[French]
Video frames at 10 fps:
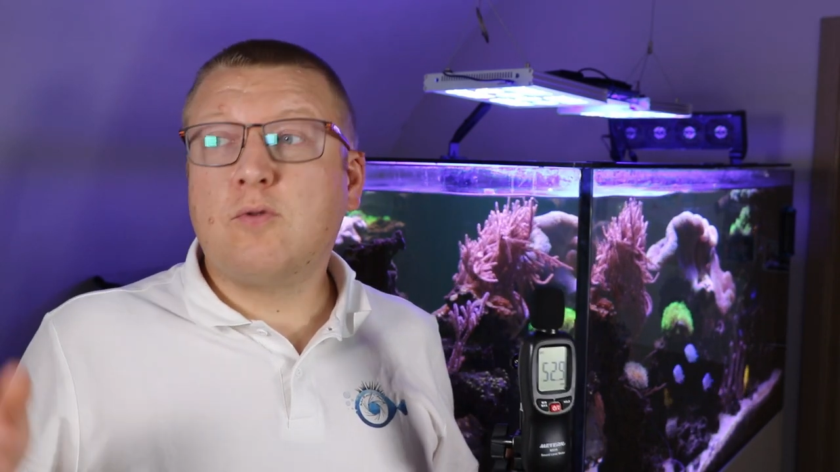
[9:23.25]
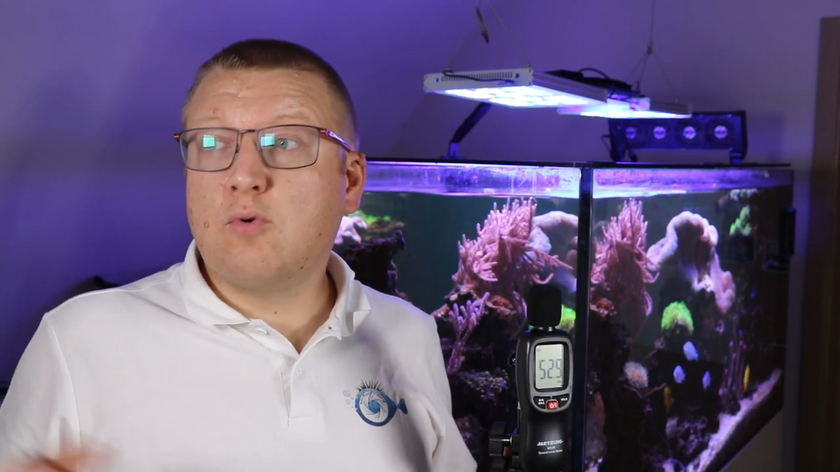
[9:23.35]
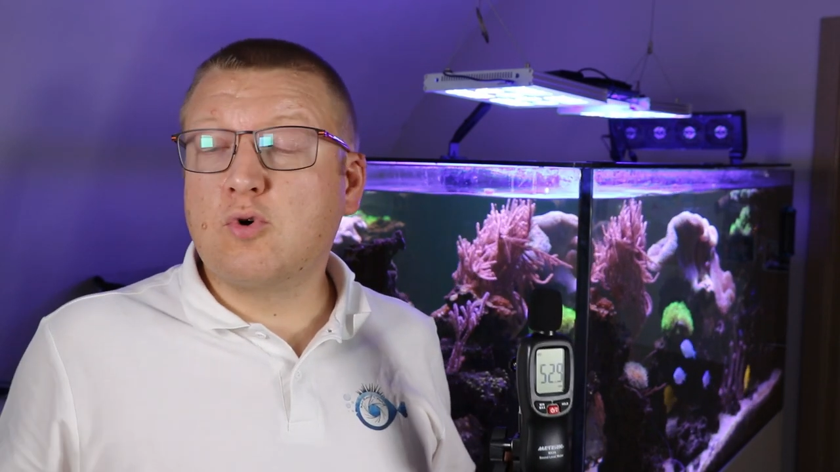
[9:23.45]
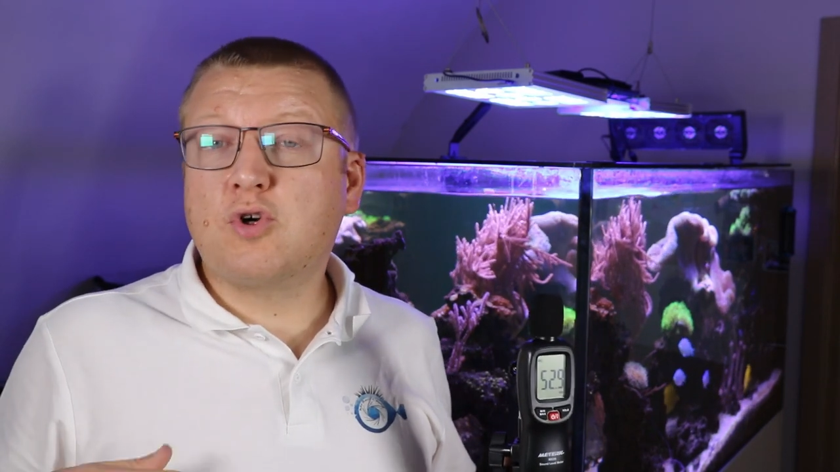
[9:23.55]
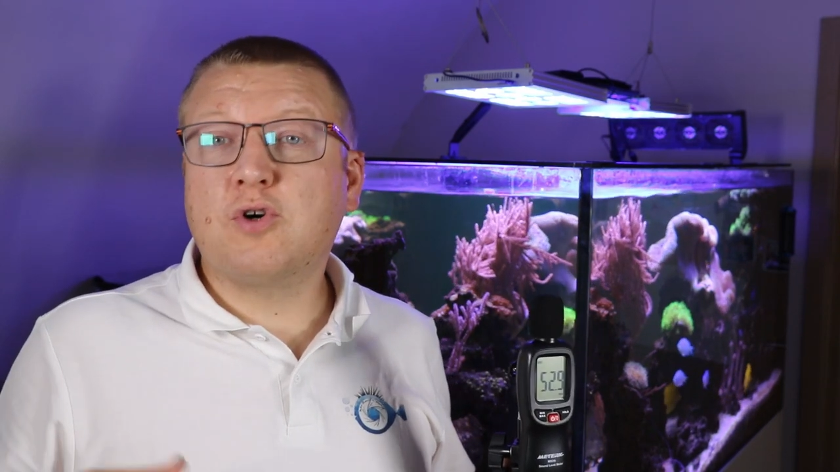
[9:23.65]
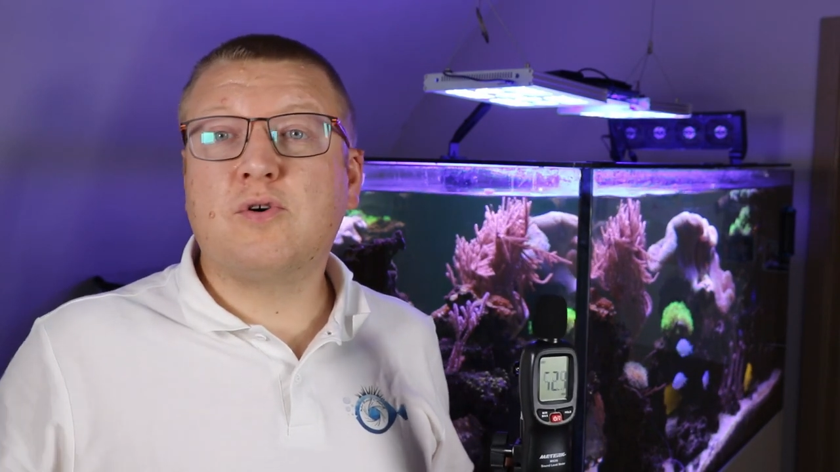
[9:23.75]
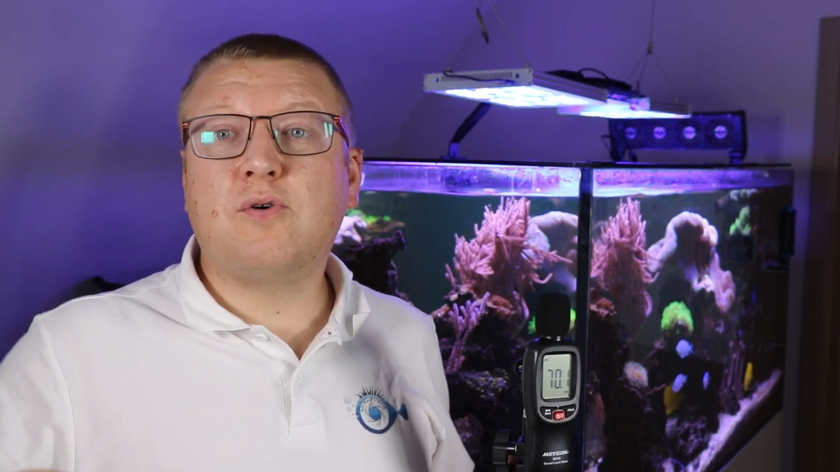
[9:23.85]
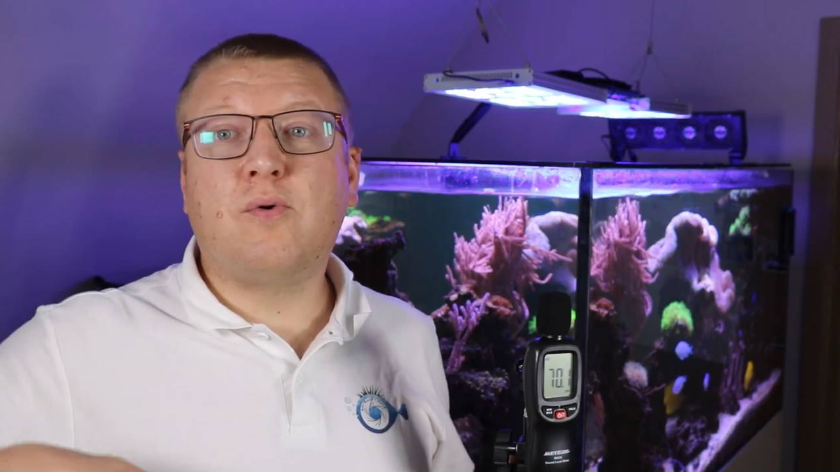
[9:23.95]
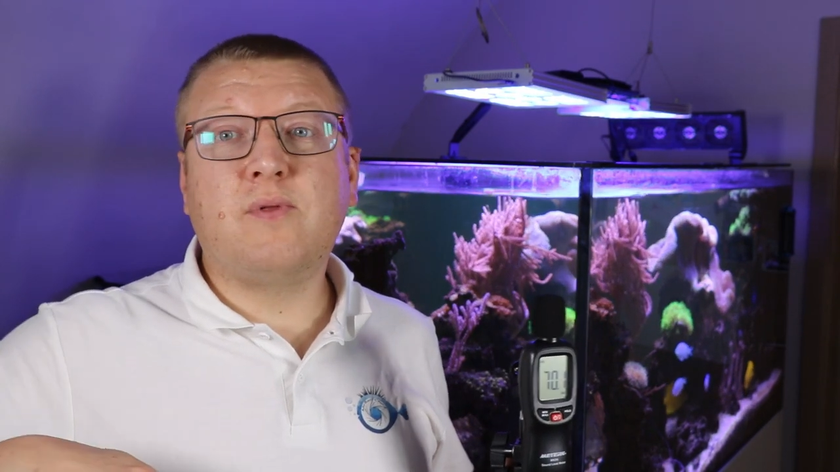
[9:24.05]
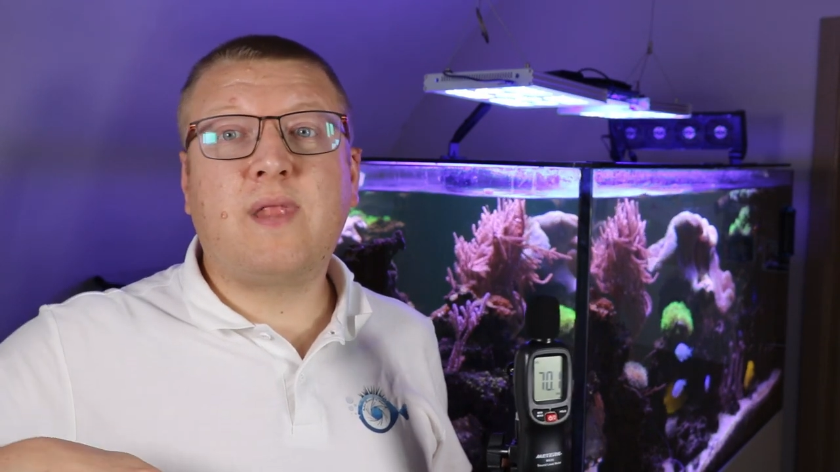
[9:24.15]
Donc
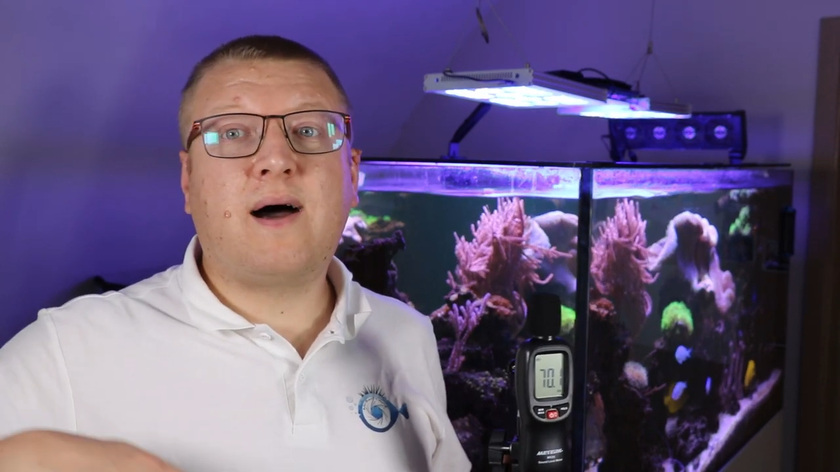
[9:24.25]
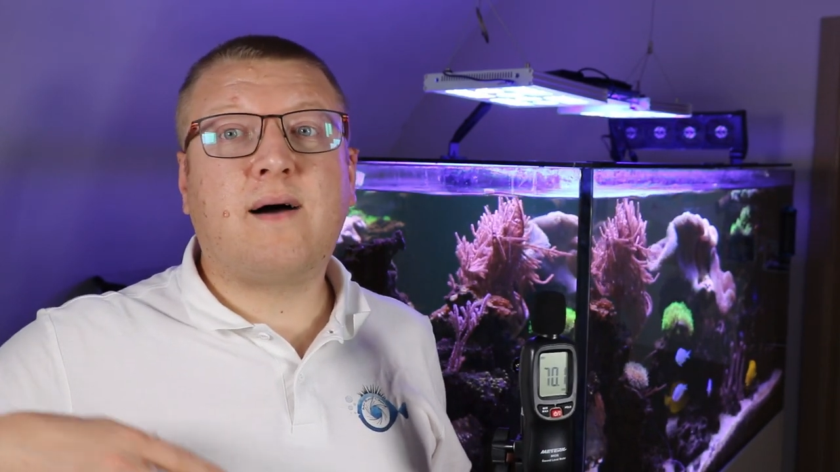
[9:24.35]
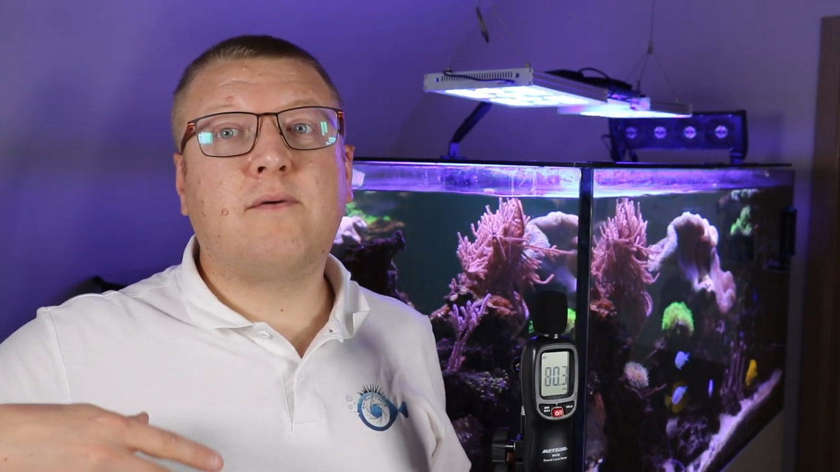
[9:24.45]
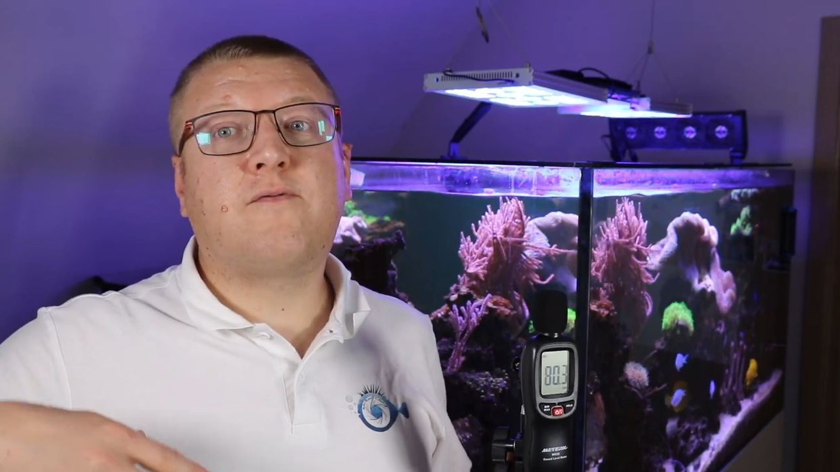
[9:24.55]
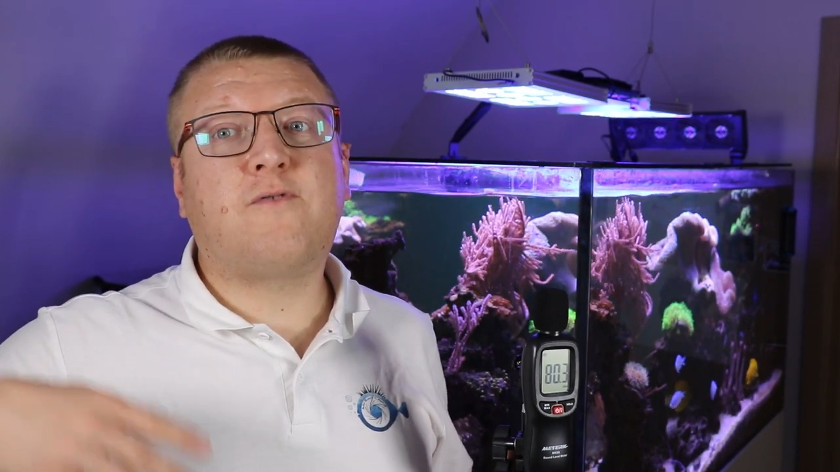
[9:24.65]
on a